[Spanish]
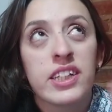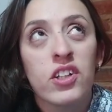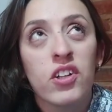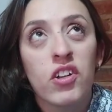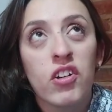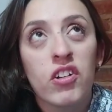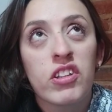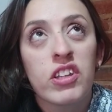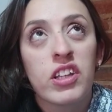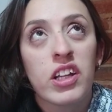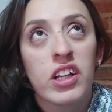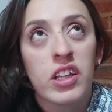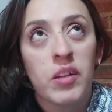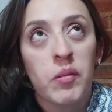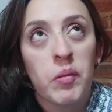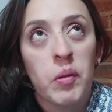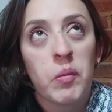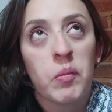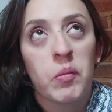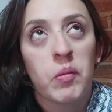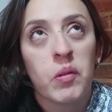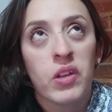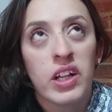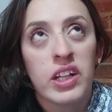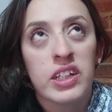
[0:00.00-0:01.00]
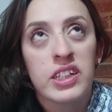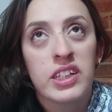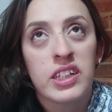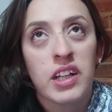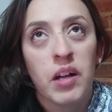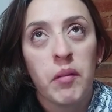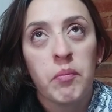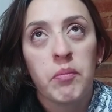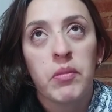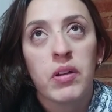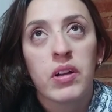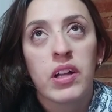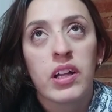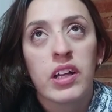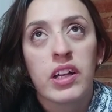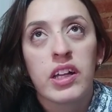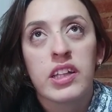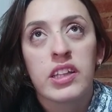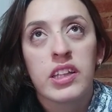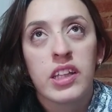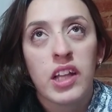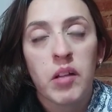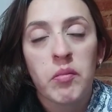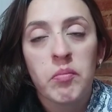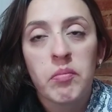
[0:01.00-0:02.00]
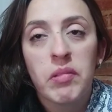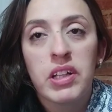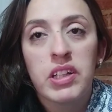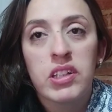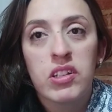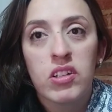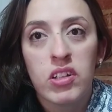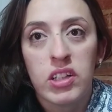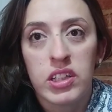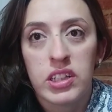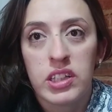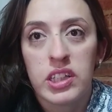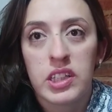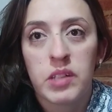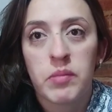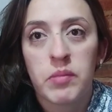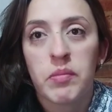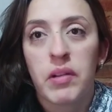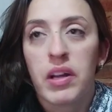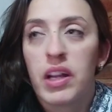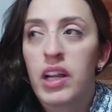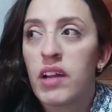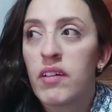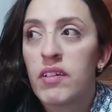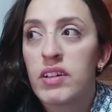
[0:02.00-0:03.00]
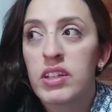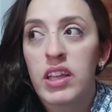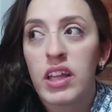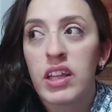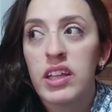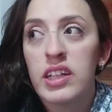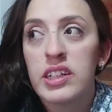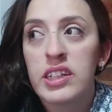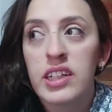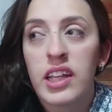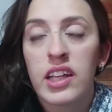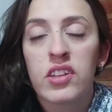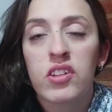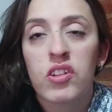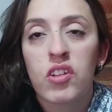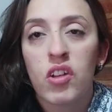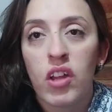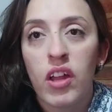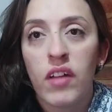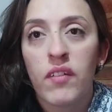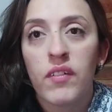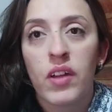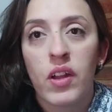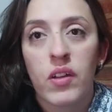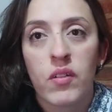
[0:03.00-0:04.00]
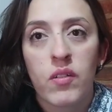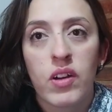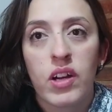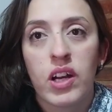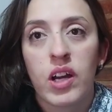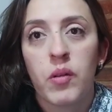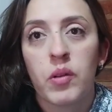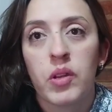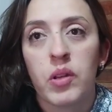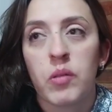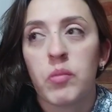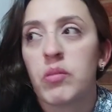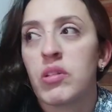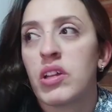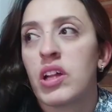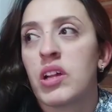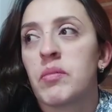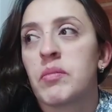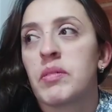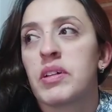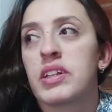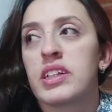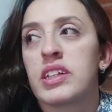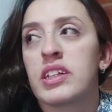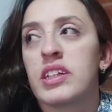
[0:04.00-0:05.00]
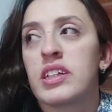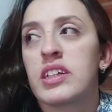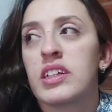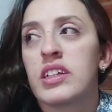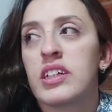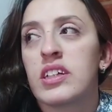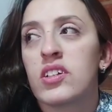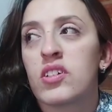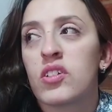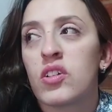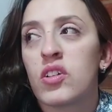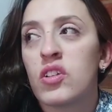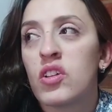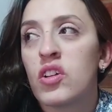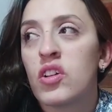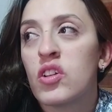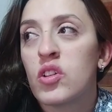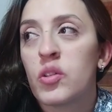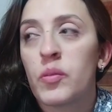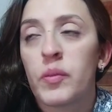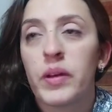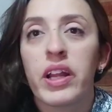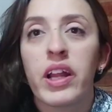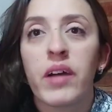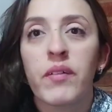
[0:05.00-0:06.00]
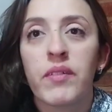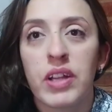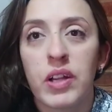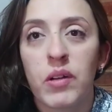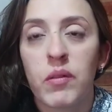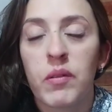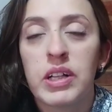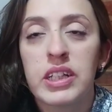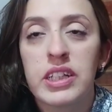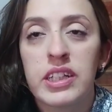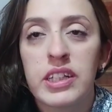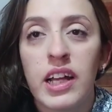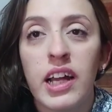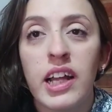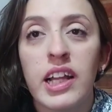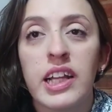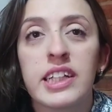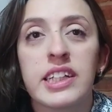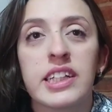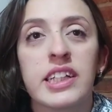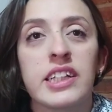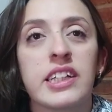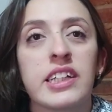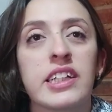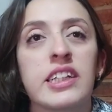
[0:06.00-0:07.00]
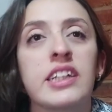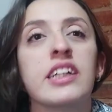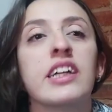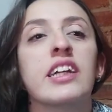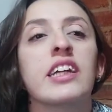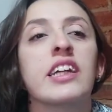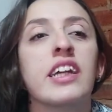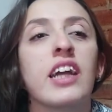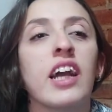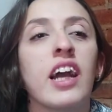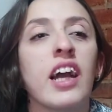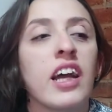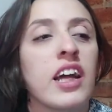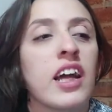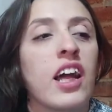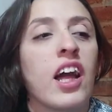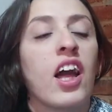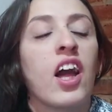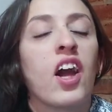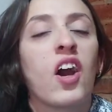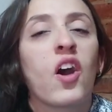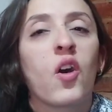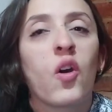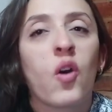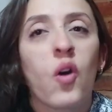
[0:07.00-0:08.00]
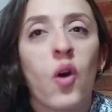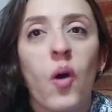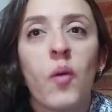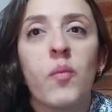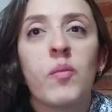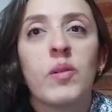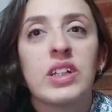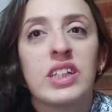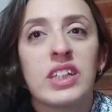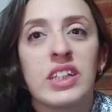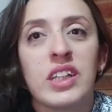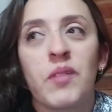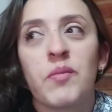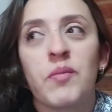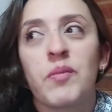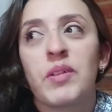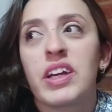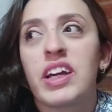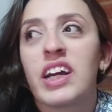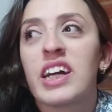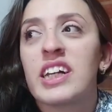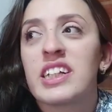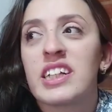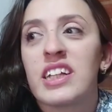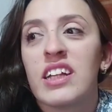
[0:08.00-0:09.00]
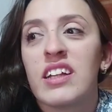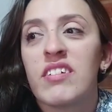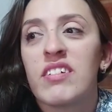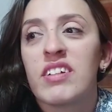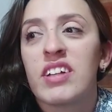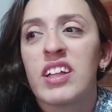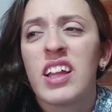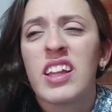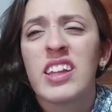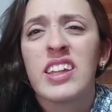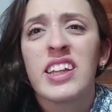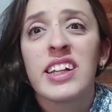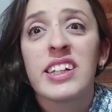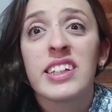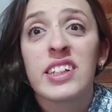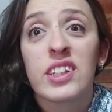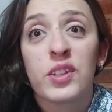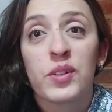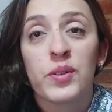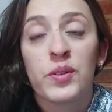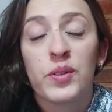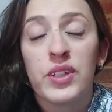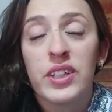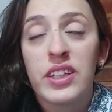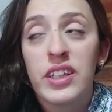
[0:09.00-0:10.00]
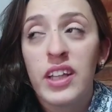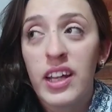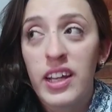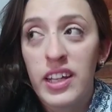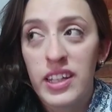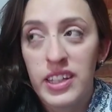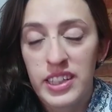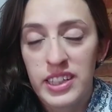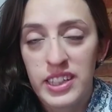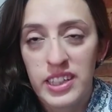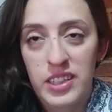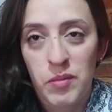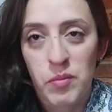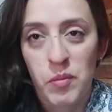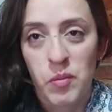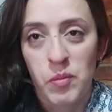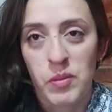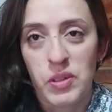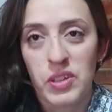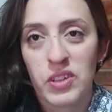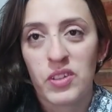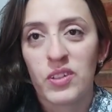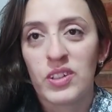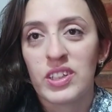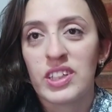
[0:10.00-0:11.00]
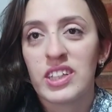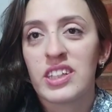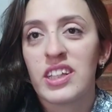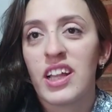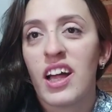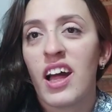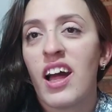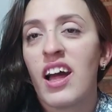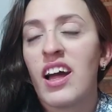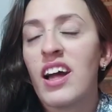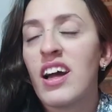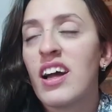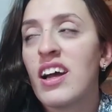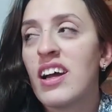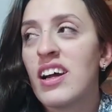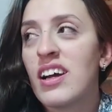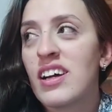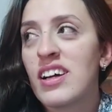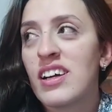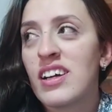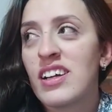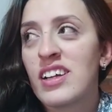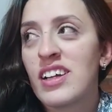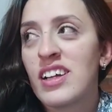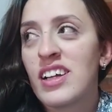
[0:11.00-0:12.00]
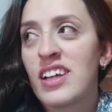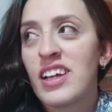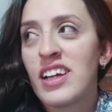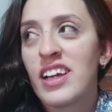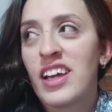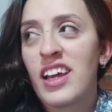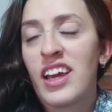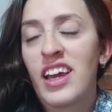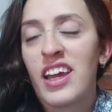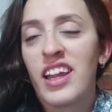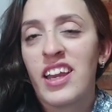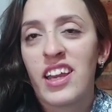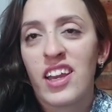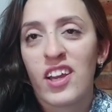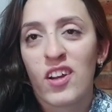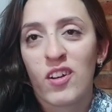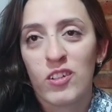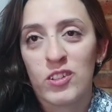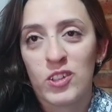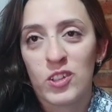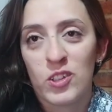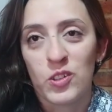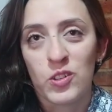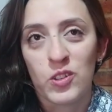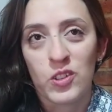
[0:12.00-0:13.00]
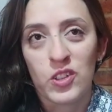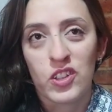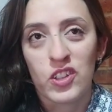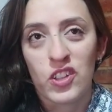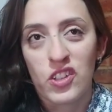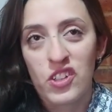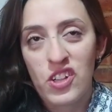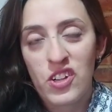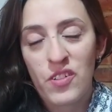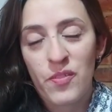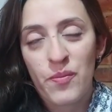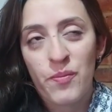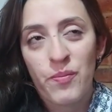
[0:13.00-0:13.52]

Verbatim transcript: quiero contar de mi mudanza para quitarme eso de encima. La verdad es que todavía no acabo de mudarme. Si yo no tuviera vergüenza, les enseñaría cómo está mi casa de verdad destruida en este momento. Está en reconstrucción.